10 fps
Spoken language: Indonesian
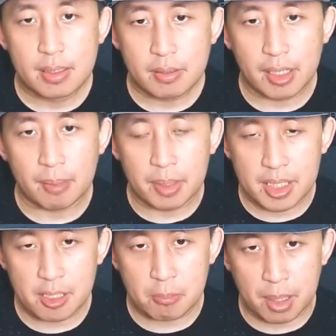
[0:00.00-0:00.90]
Oke, okay,
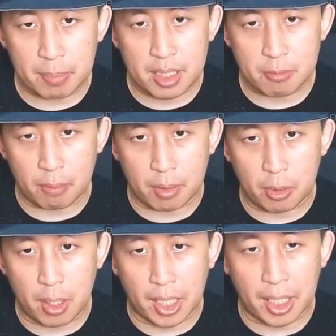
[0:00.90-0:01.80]
minusnya cuma minus one one
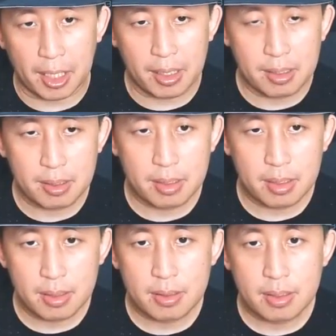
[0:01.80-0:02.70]
doang ya.
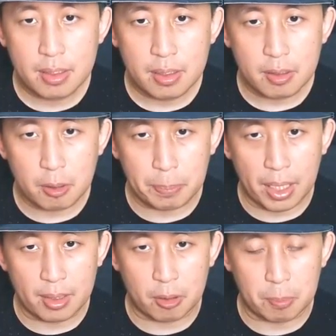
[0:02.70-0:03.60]
Not
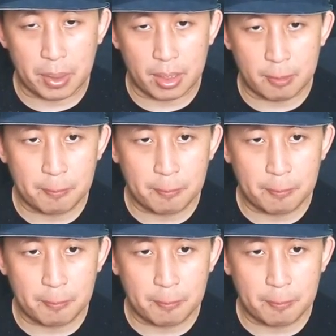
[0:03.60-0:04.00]
bad, not bad.